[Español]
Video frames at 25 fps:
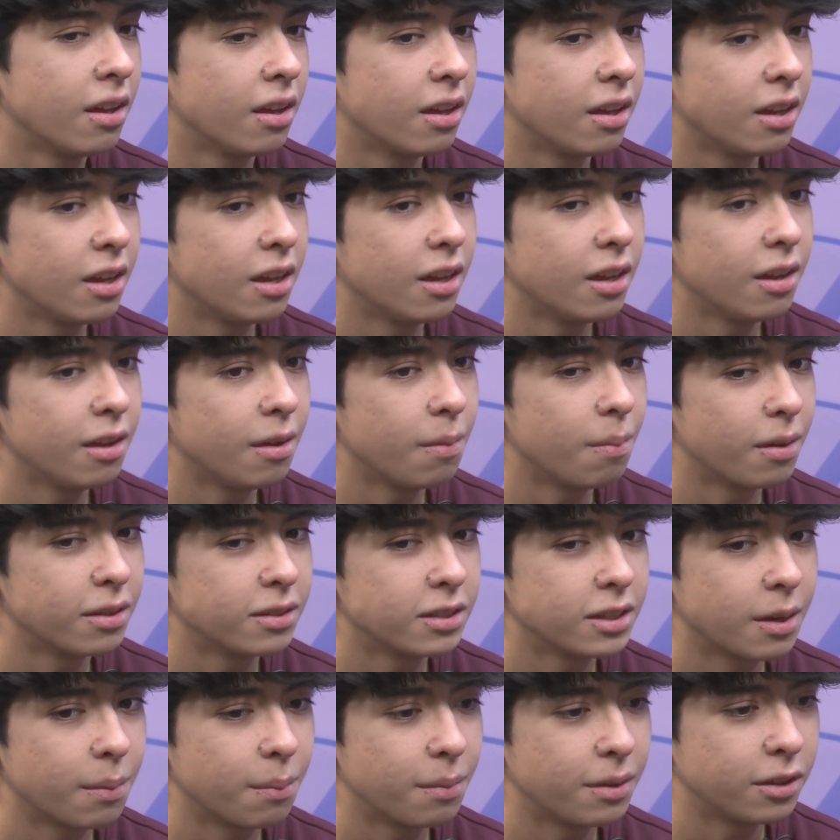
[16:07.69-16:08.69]
y
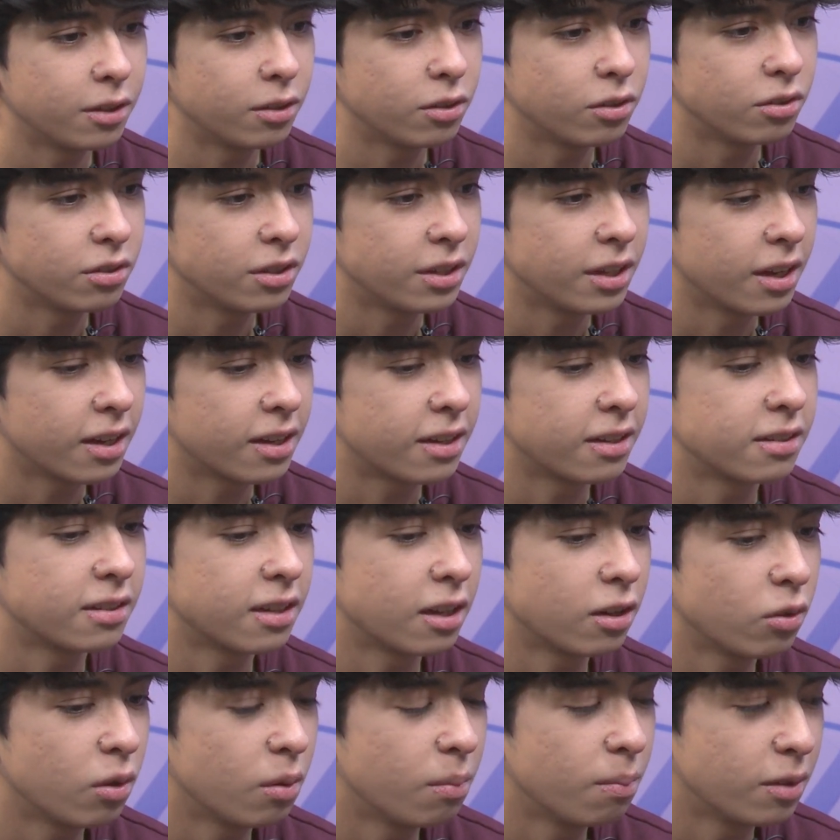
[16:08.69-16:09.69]
básicamente nos dirías que es
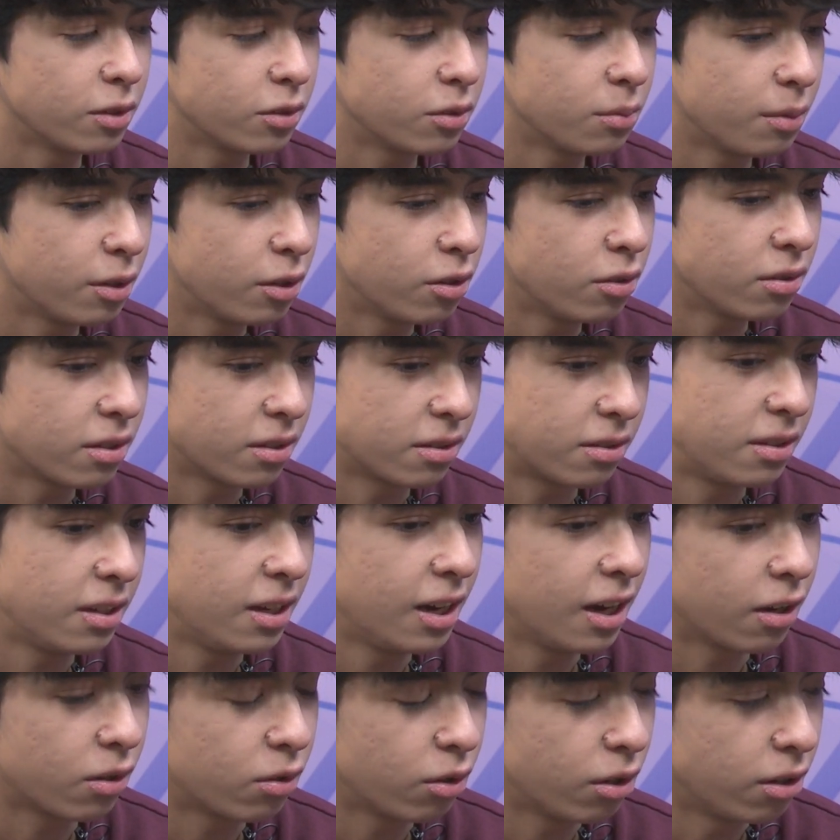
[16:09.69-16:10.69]
algo más o menos así
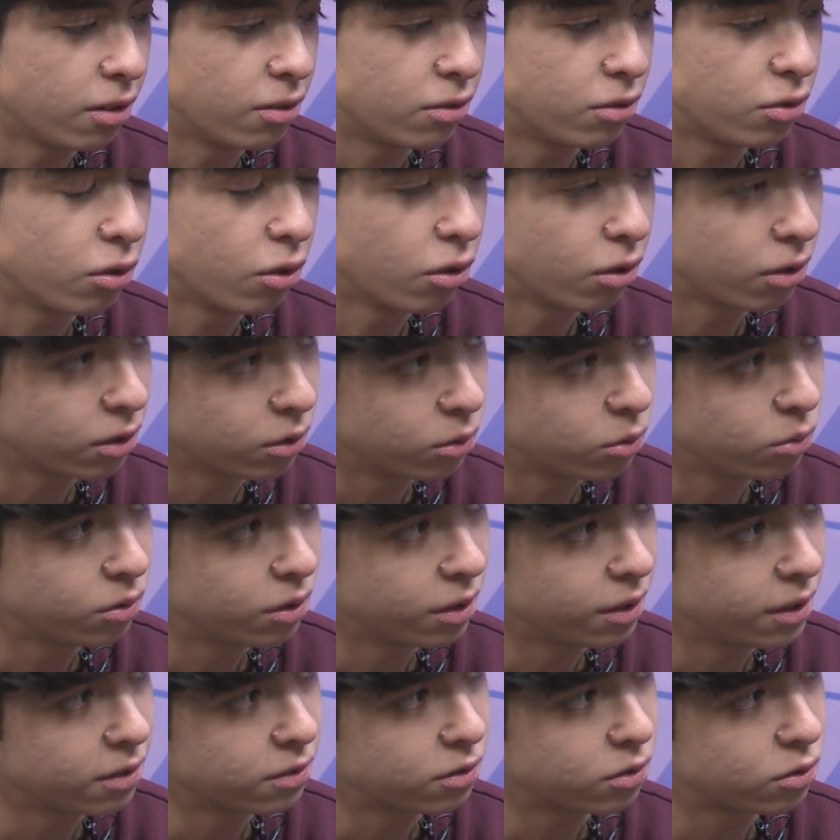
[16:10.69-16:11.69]
la conexión que tú
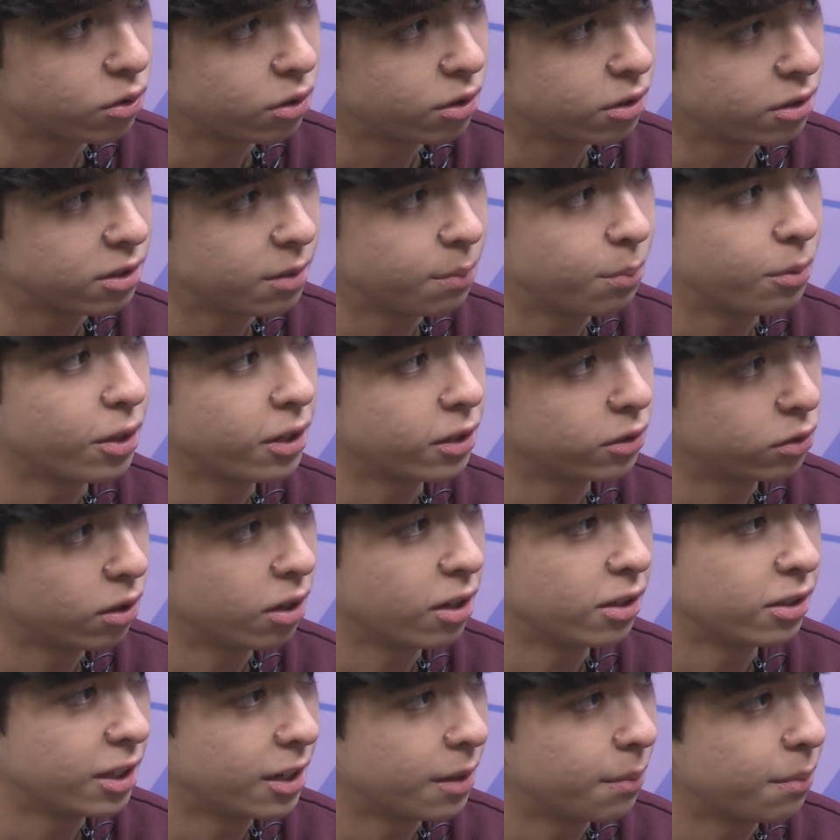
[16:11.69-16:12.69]
tienes con este proyecto de
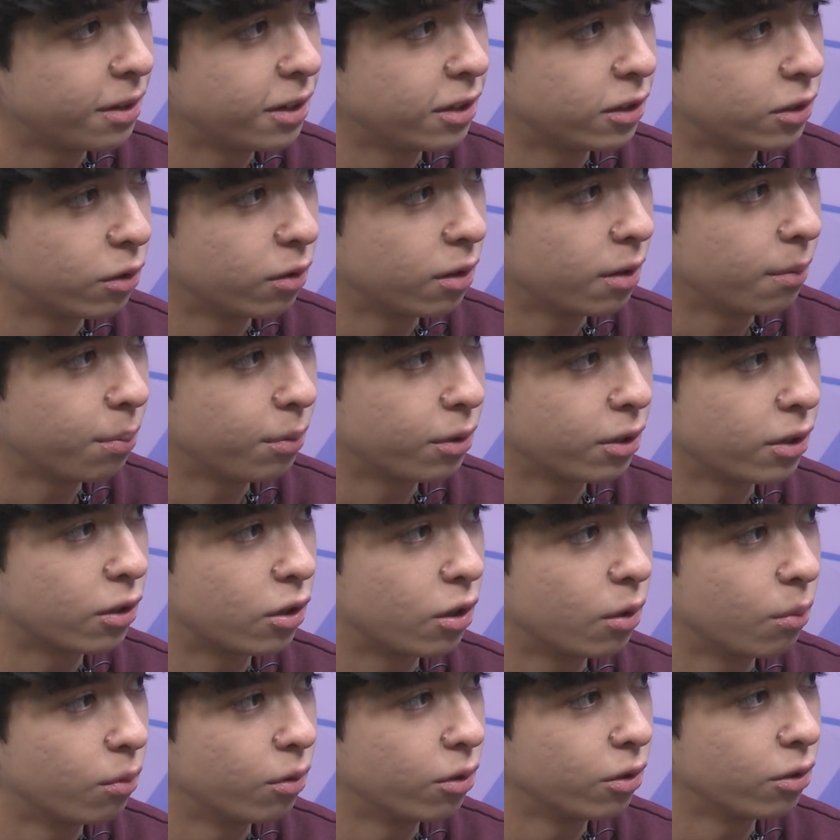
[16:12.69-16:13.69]
Latinos Manitoba, porque
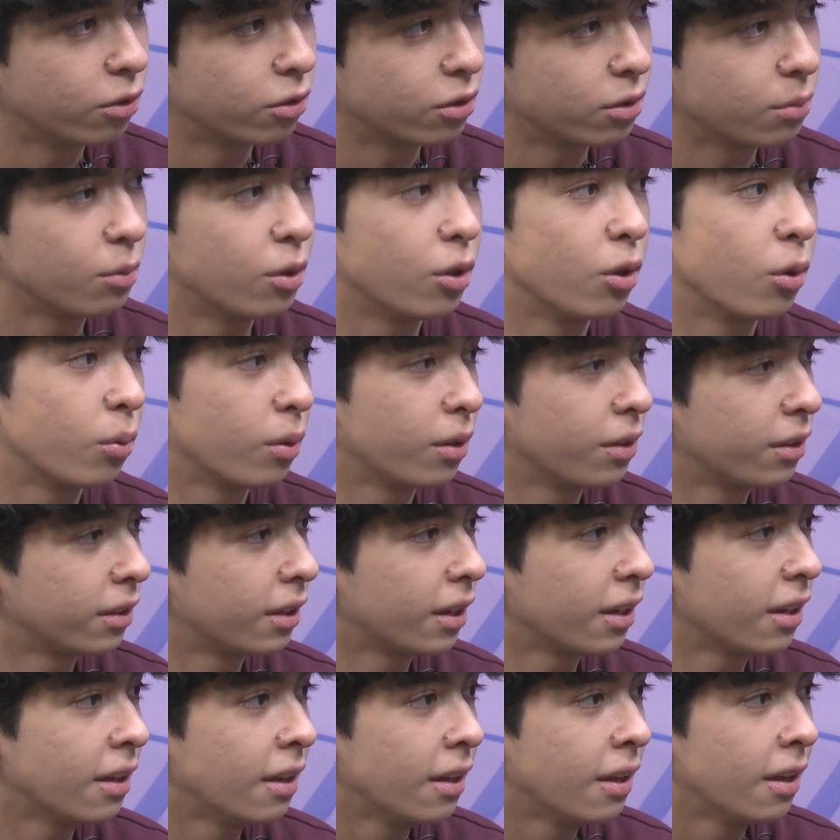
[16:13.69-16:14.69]
como nos hemos dado
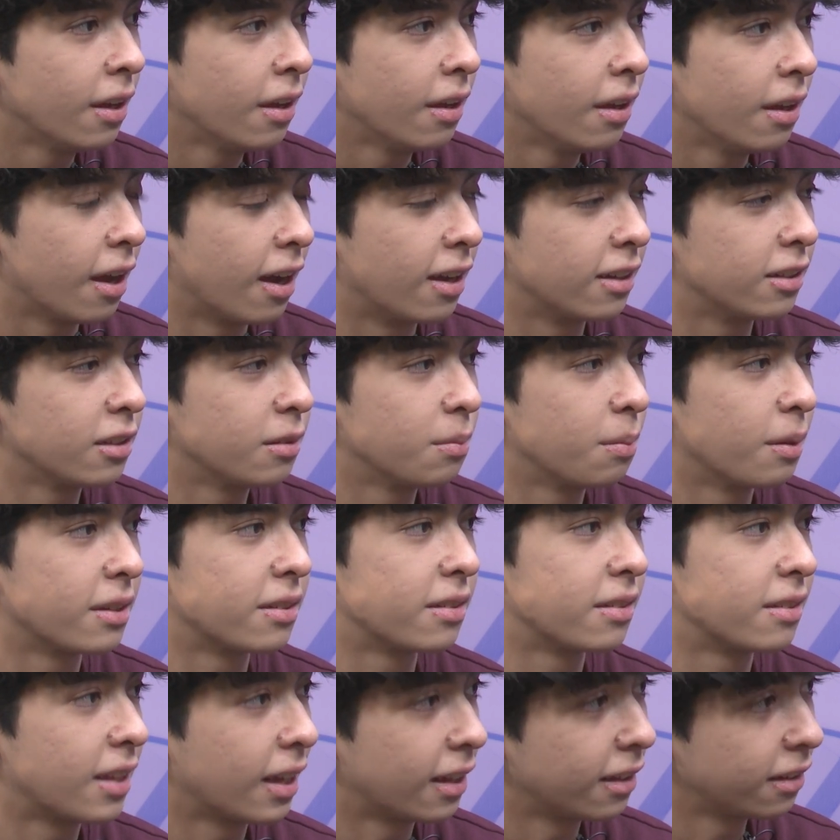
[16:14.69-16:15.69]
cuenta, haces
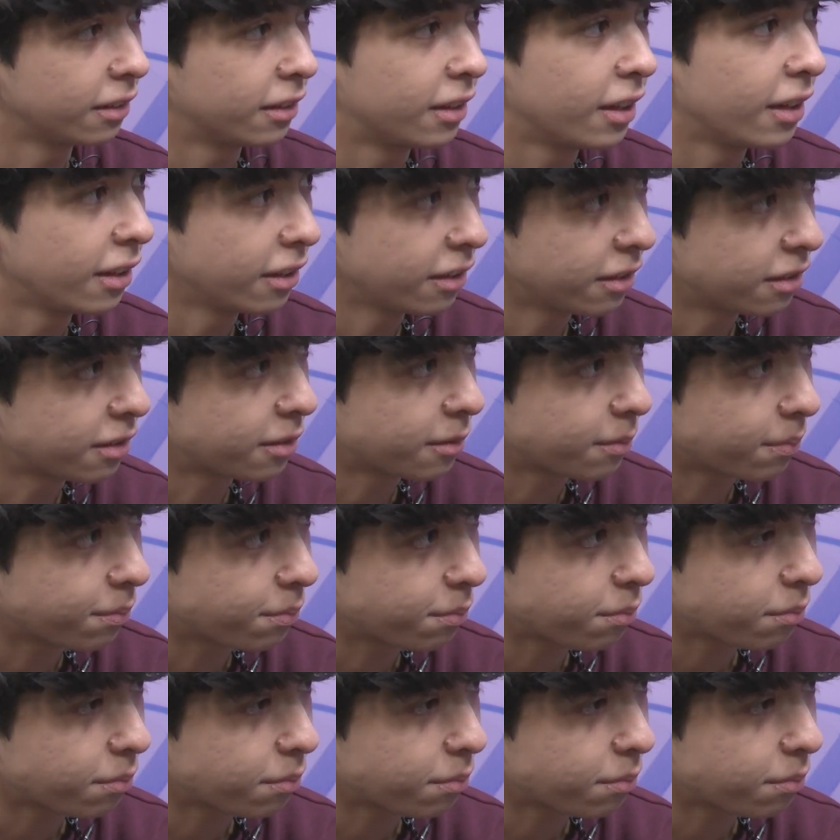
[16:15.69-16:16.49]
bastantes,